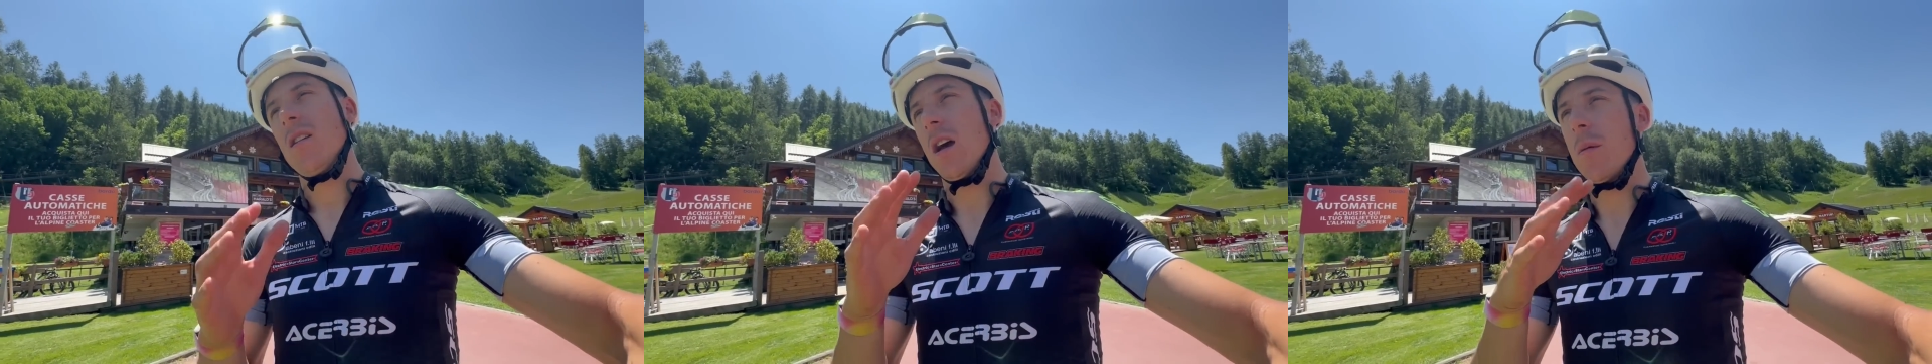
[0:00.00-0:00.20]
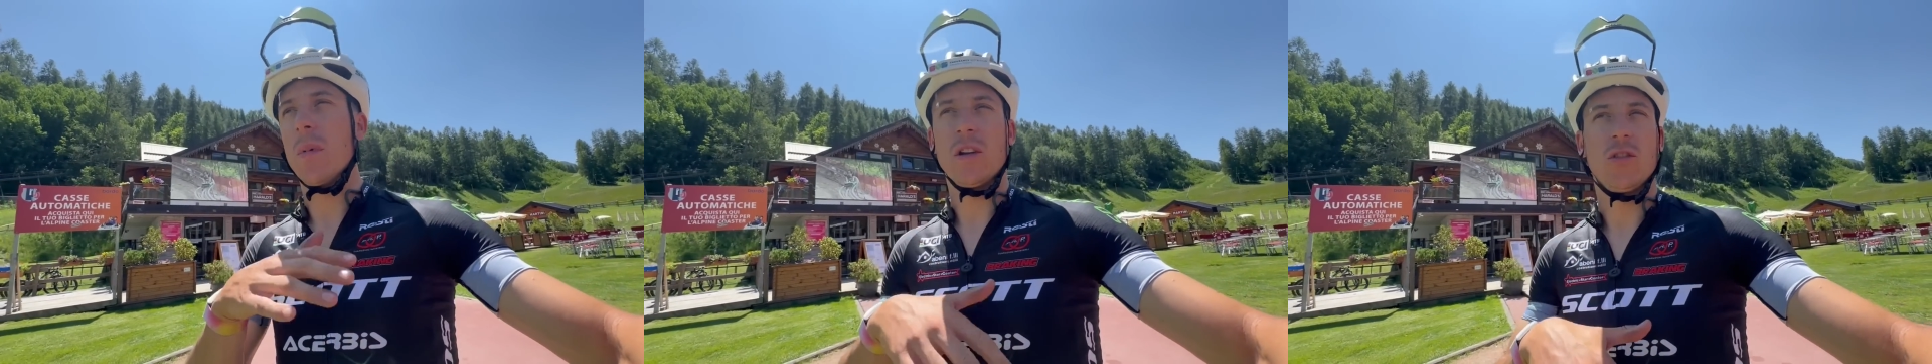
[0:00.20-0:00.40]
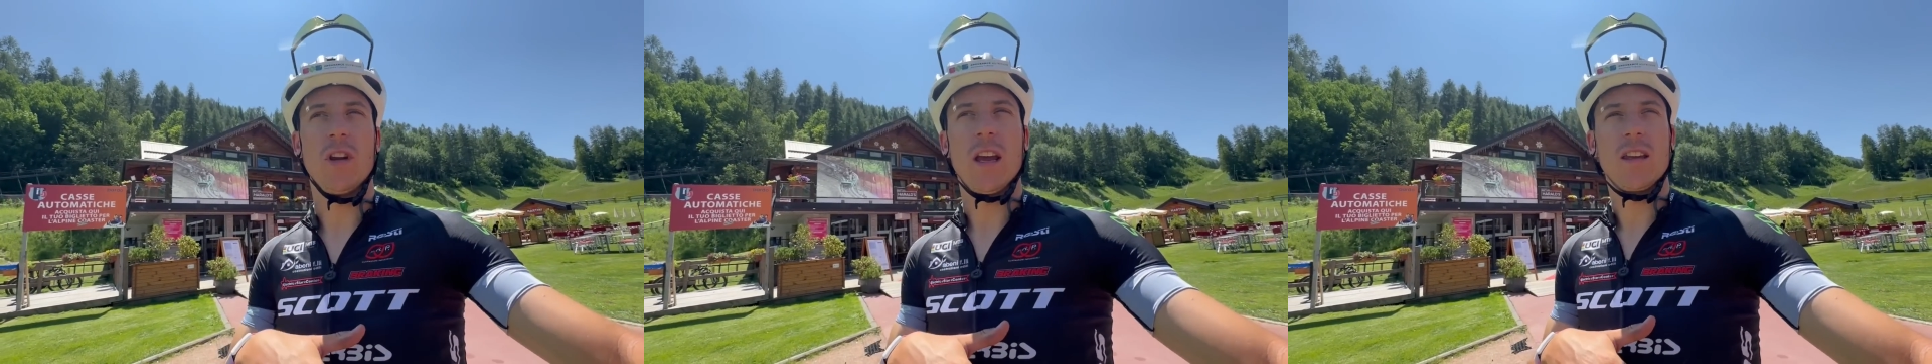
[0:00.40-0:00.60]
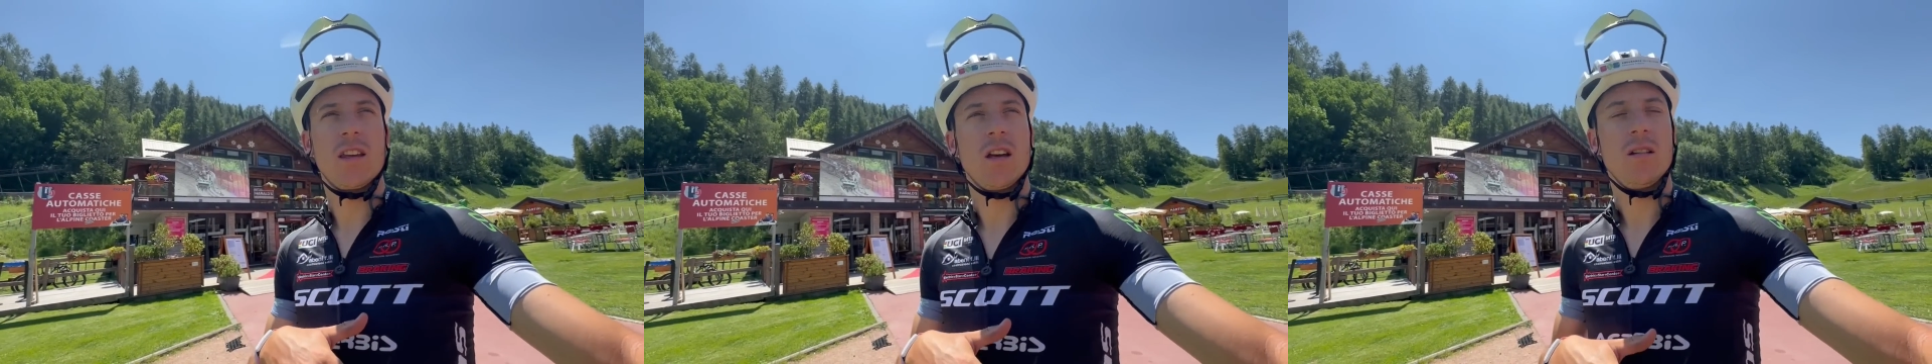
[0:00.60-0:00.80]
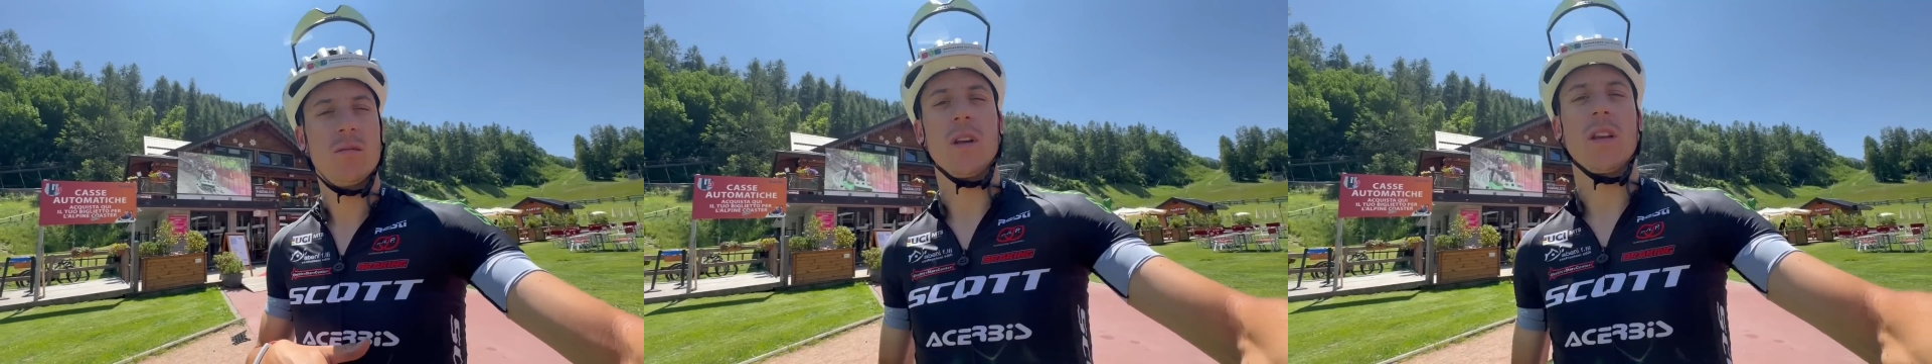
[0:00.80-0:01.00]
a
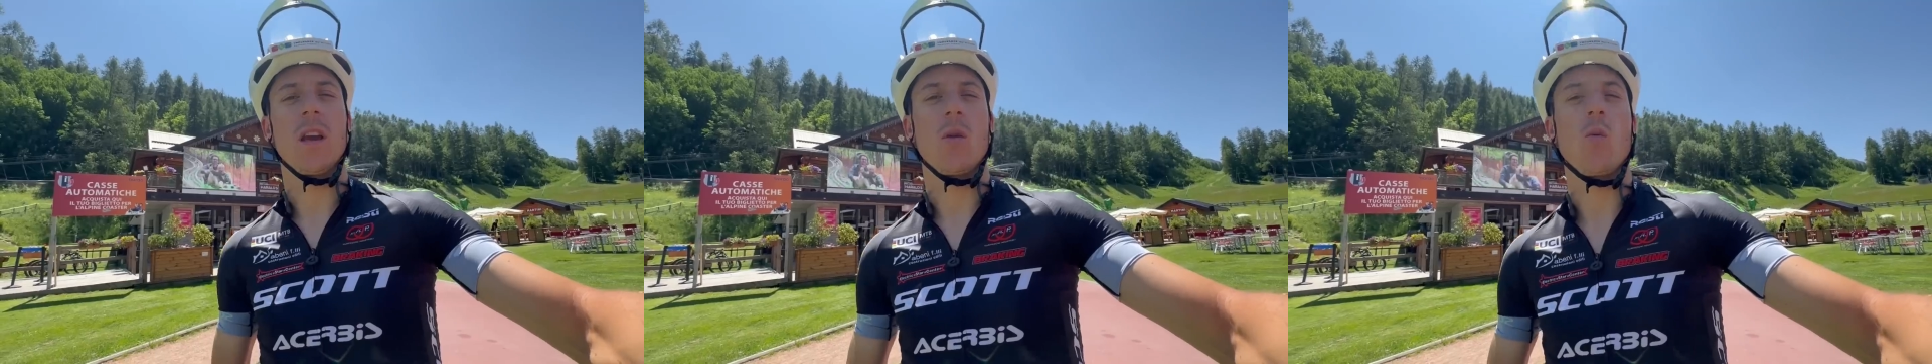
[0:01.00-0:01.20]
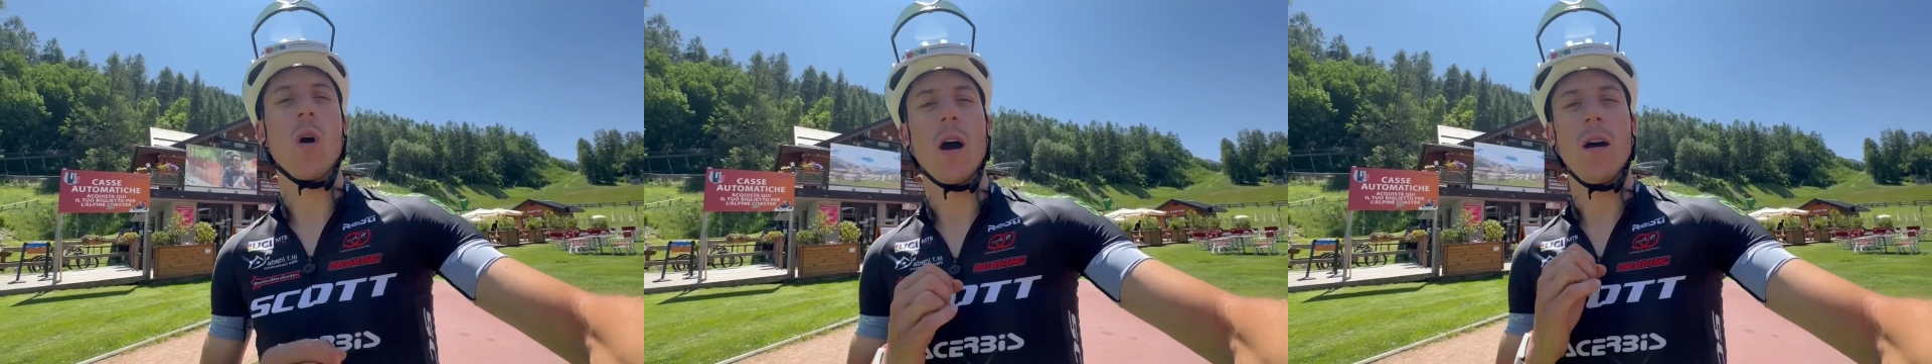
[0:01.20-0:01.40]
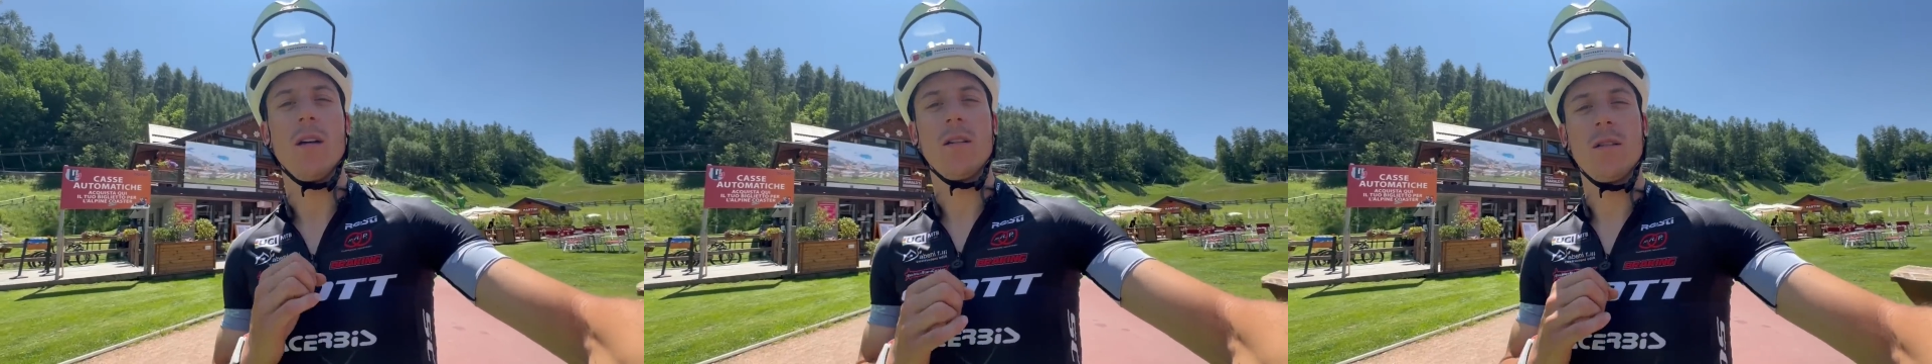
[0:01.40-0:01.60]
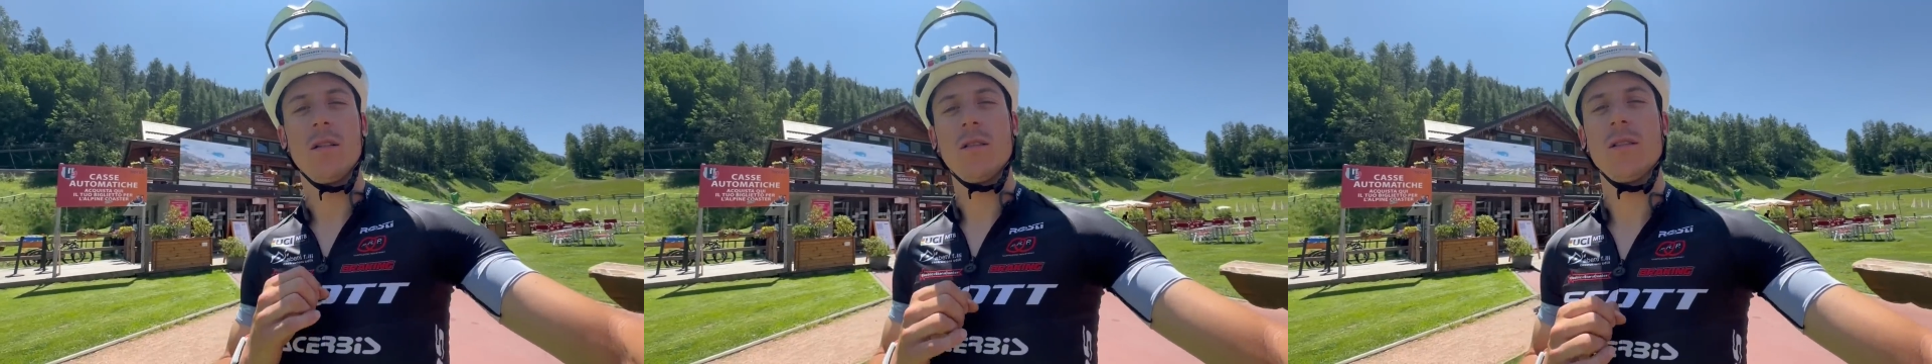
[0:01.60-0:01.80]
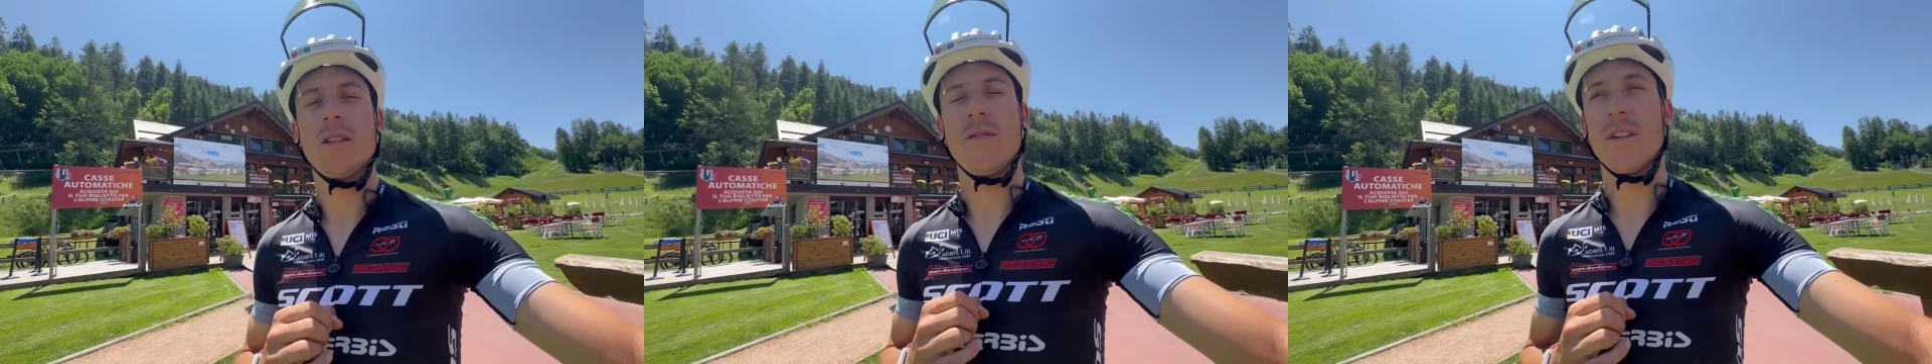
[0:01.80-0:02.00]
Bardonecchia, che qua
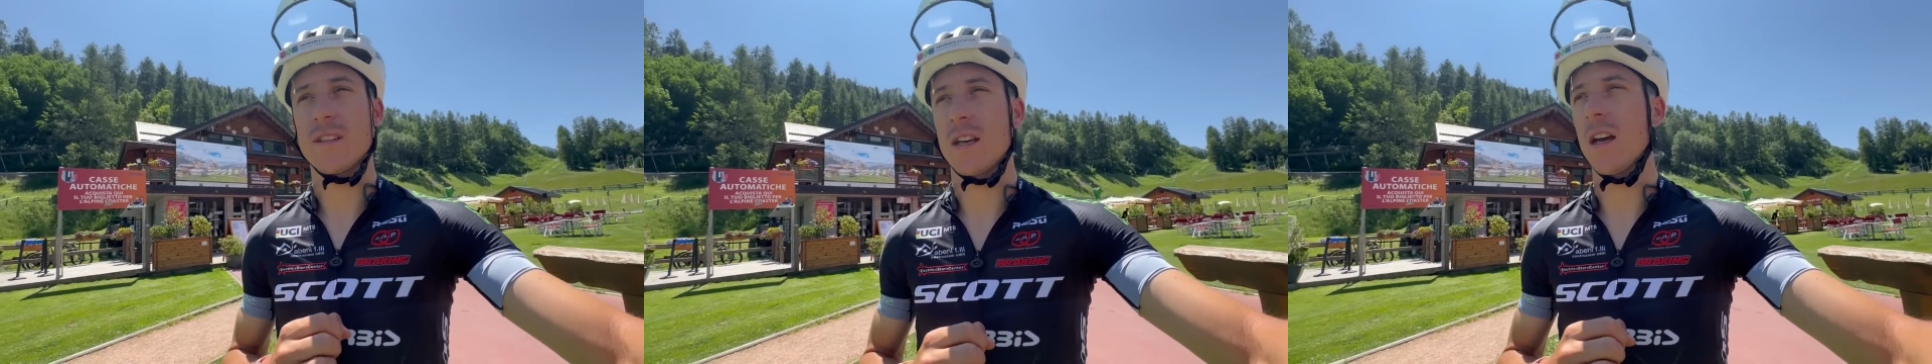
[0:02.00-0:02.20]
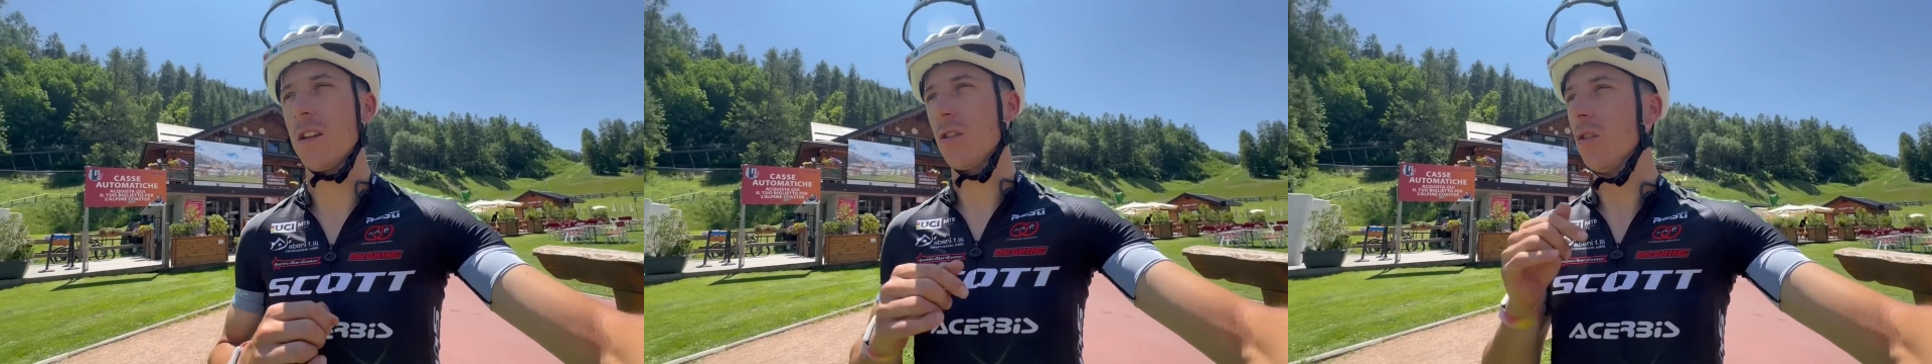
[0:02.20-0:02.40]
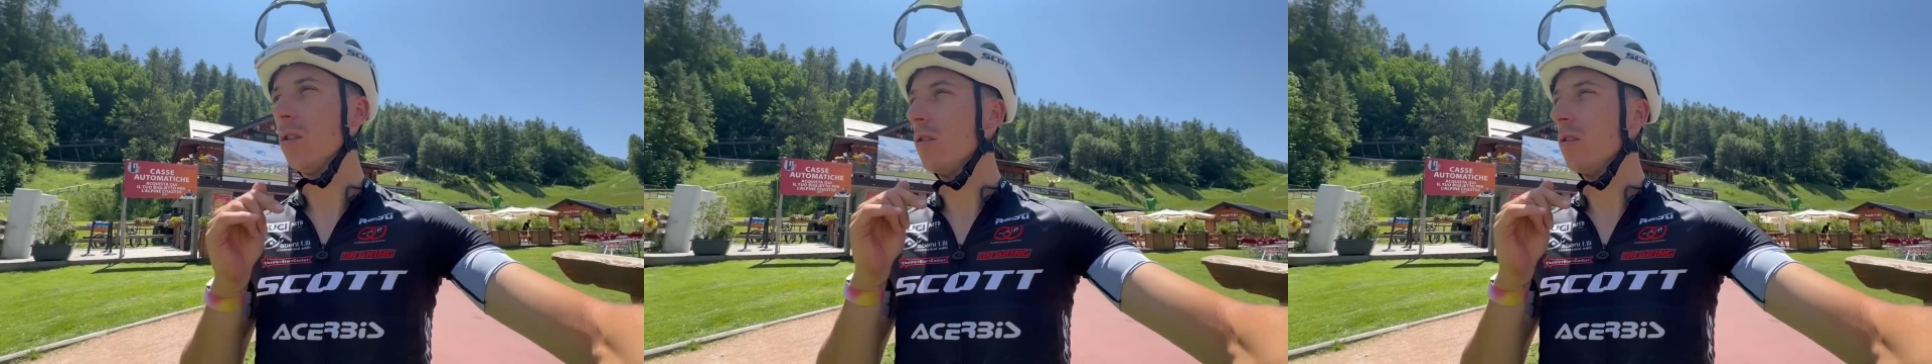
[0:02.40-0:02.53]
si fa scarico